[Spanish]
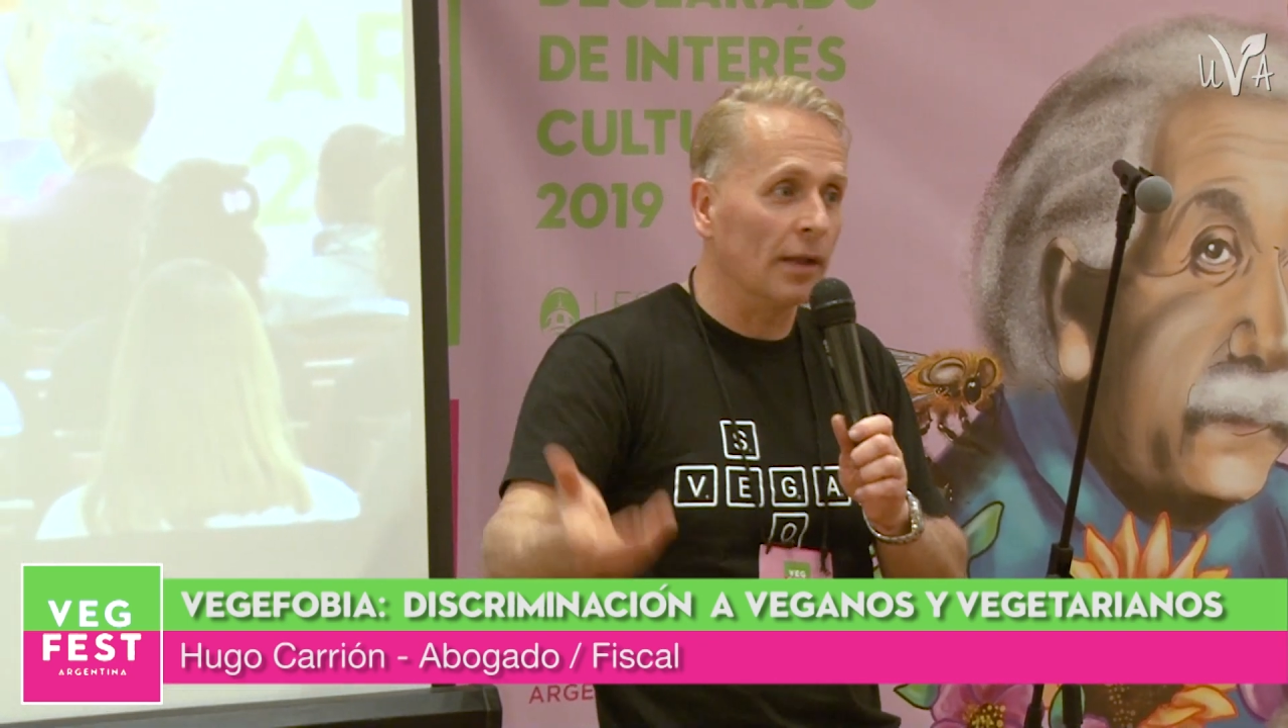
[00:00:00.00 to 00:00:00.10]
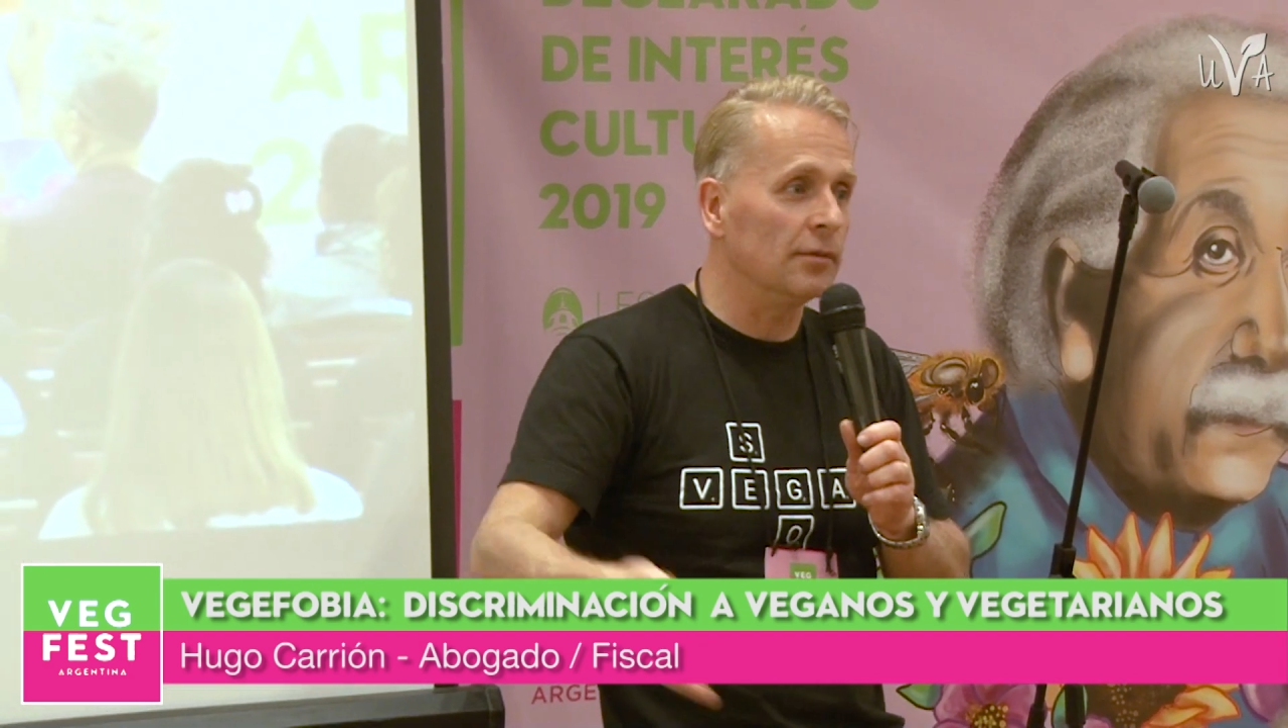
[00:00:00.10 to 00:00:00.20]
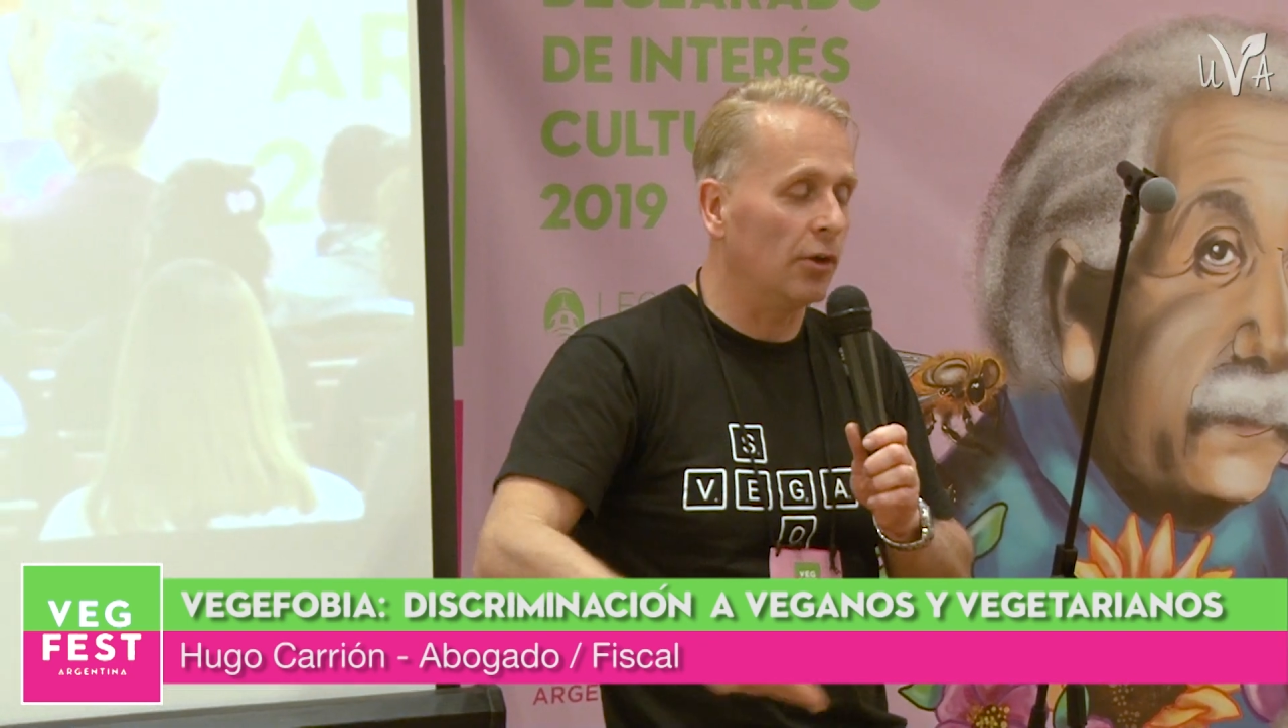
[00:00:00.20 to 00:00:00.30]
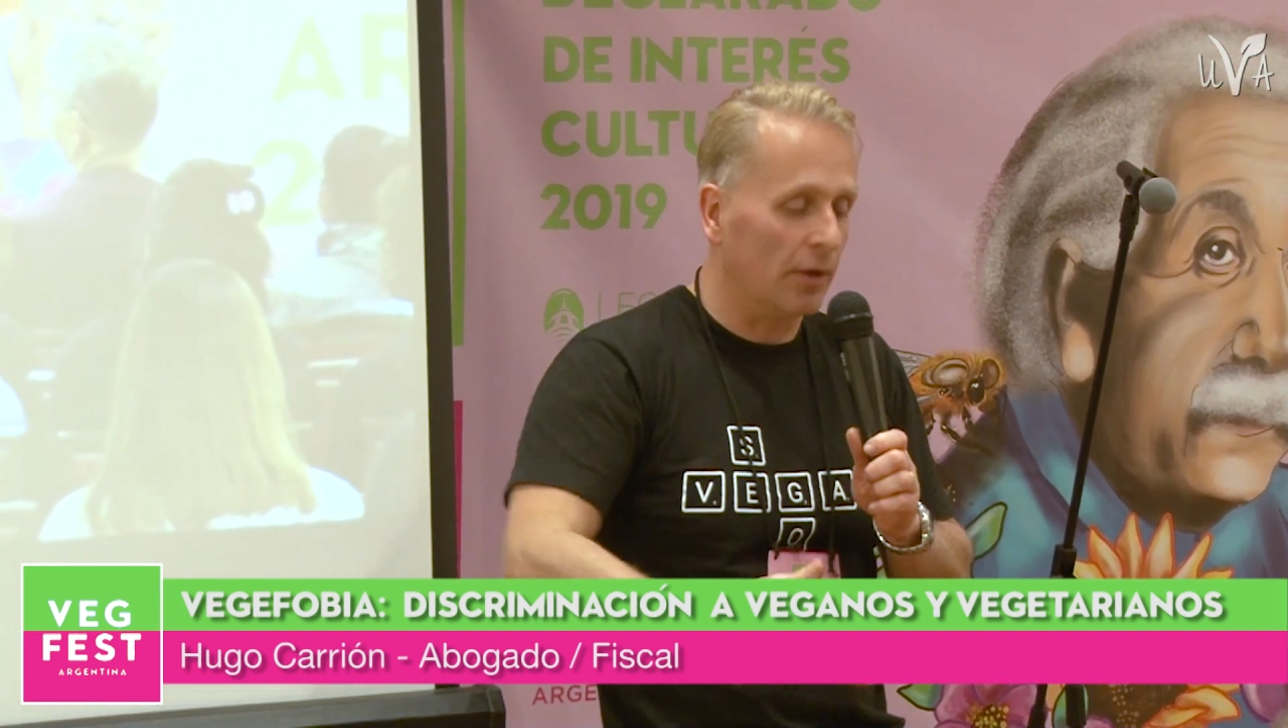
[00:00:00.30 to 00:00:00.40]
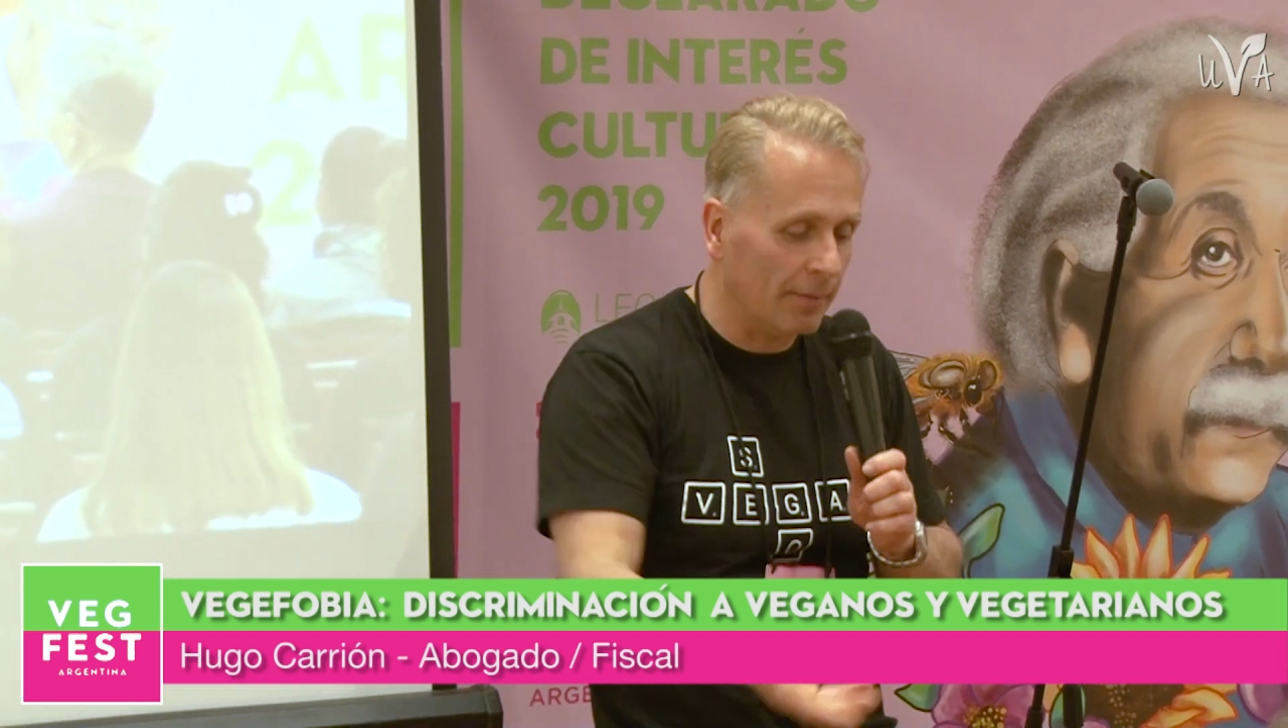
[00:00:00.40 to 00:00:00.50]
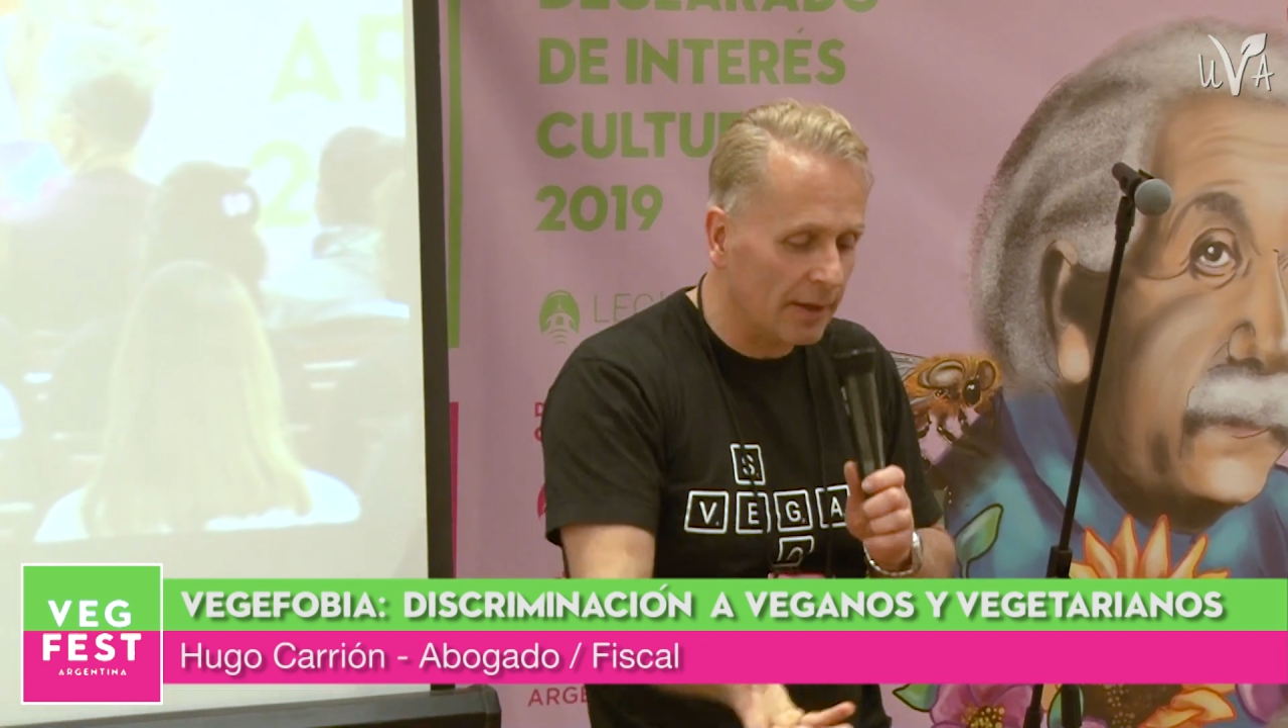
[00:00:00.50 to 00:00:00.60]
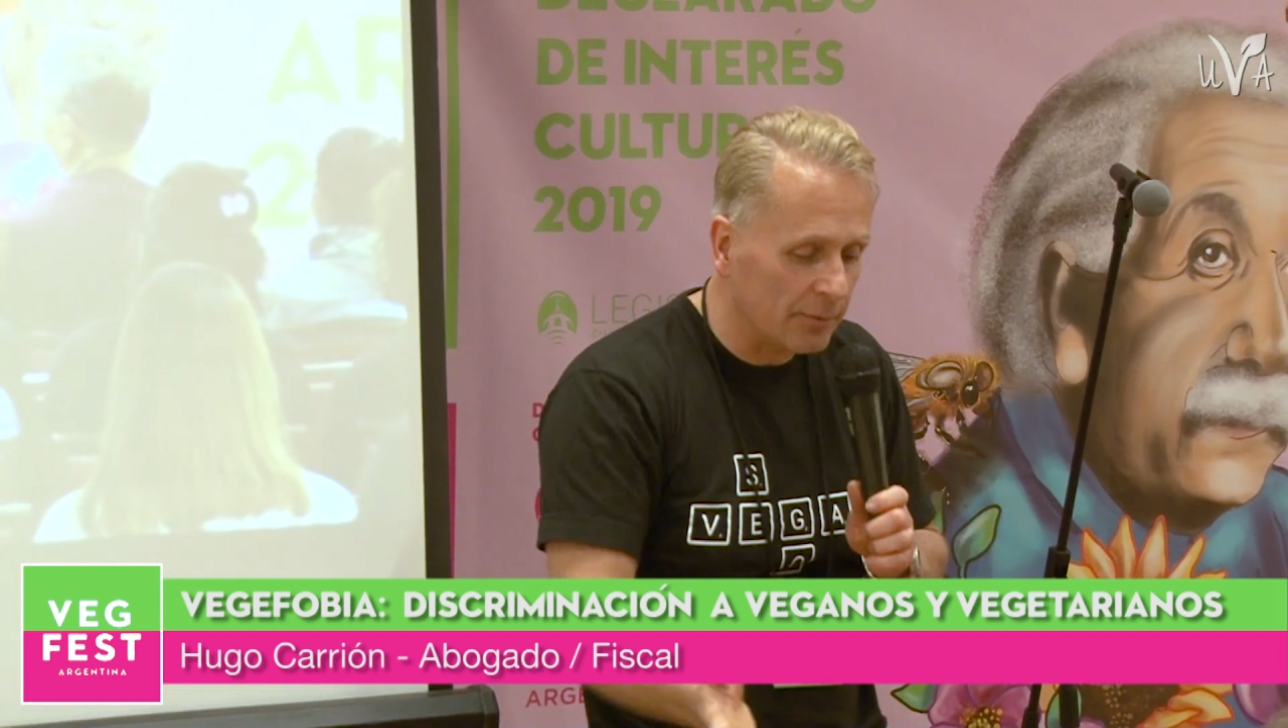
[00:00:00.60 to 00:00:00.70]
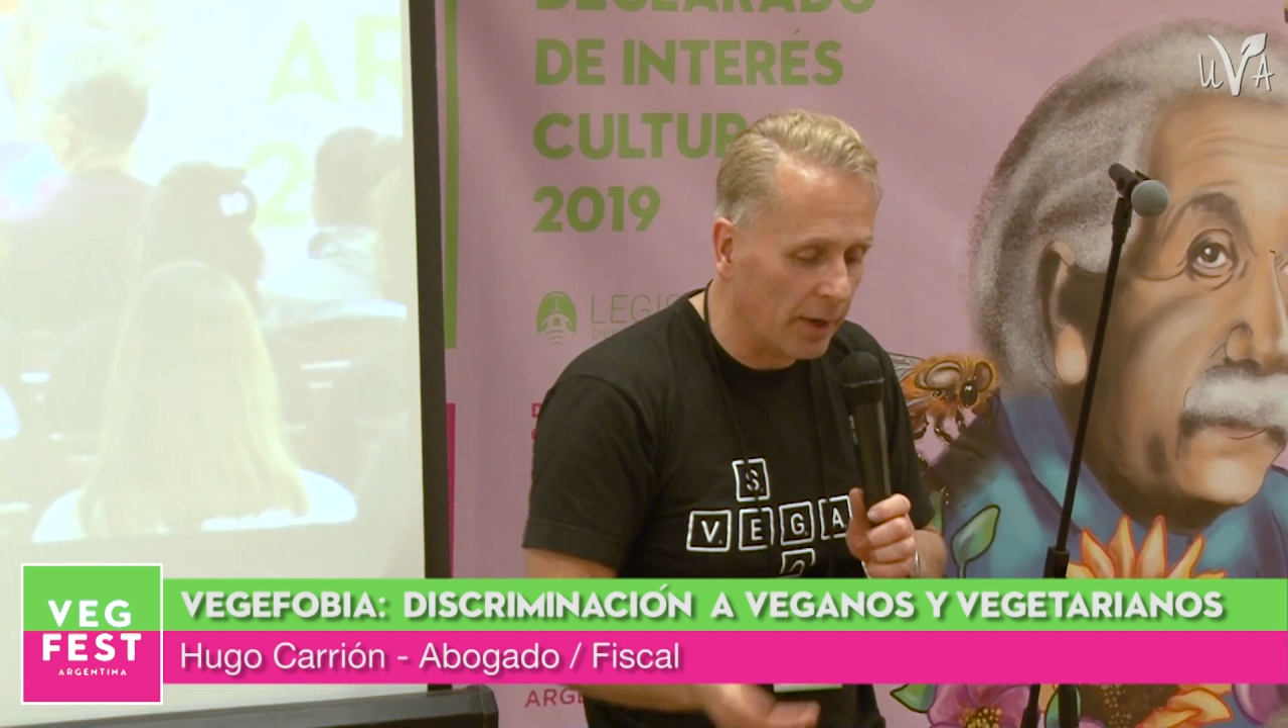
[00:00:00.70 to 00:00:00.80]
cuántico y demás?